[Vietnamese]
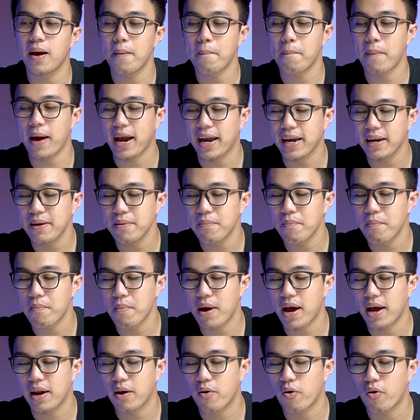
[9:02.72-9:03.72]
à, máy
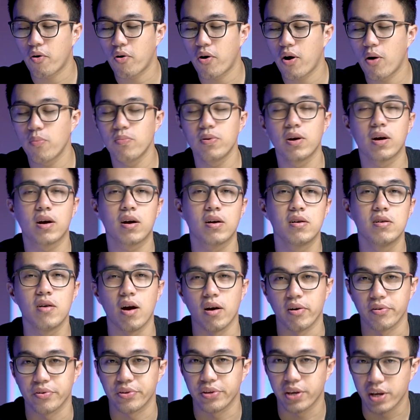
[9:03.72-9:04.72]
mà nó không được
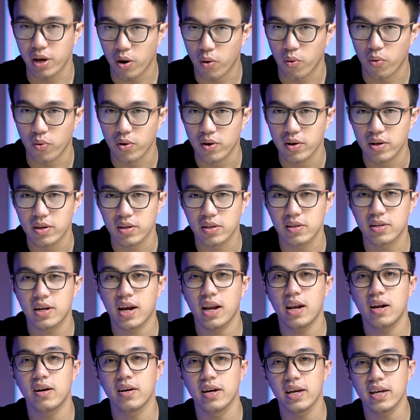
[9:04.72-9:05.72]
hưởng nhiều những cái
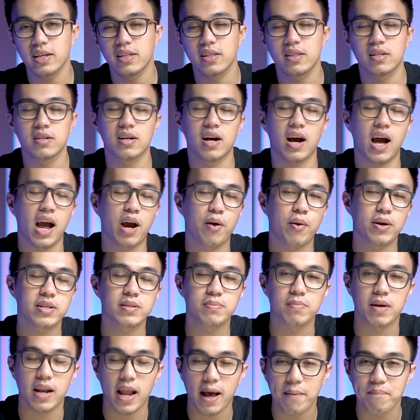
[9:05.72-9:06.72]
lợi ích từ iOS
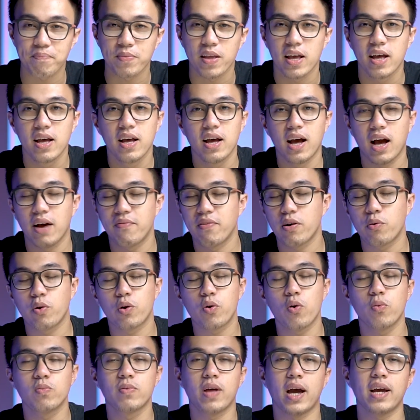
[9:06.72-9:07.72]
15 à, và cuối
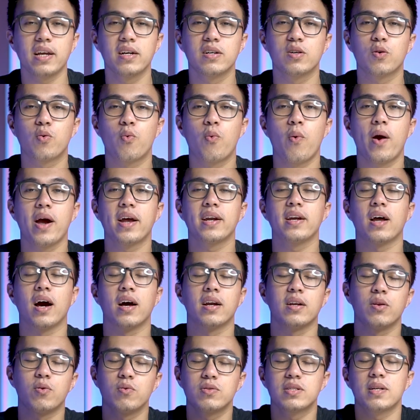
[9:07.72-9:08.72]
cùng thì hãy đừng quên
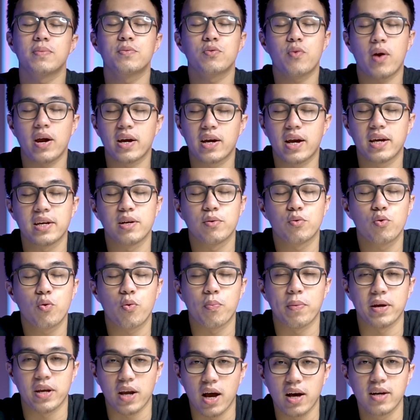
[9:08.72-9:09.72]
ấn nút subscribe kênh YouTube của
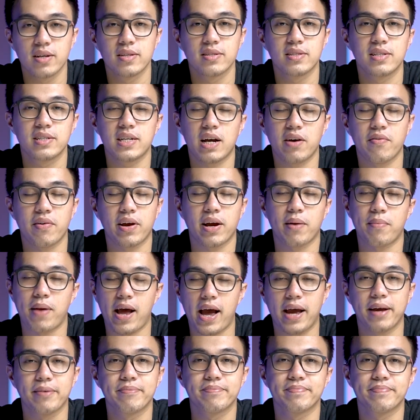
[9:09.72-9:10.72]
mình nhé. Xin chào và hẹn gặp lại.